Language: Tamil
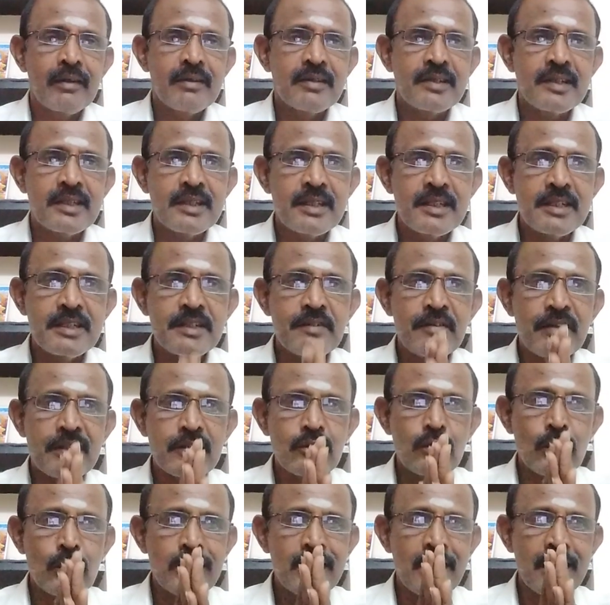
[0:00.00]
சித்தி சிவா
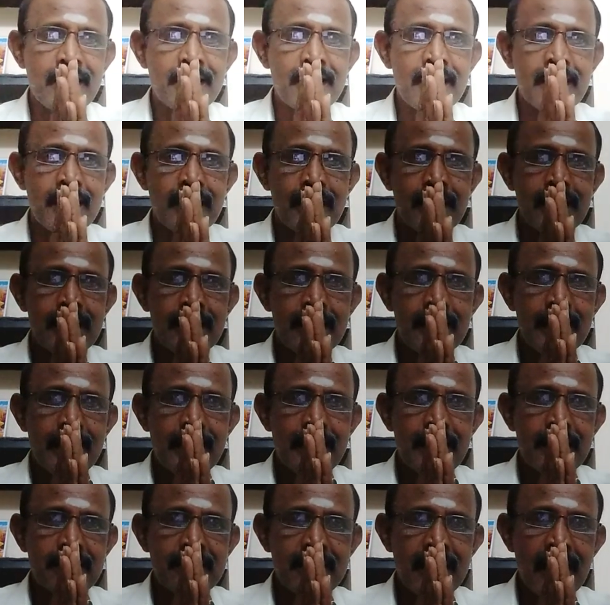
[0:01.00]
ஜோதிடத்தின்
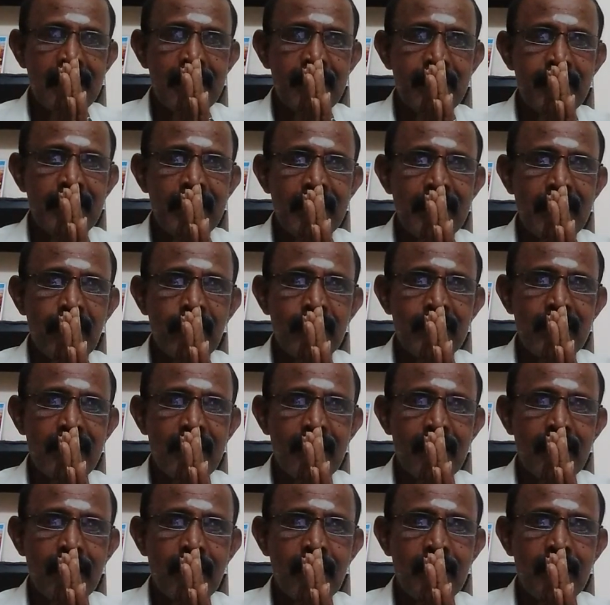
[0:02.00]
எஸ் தங்கவேல் கவுண்டர்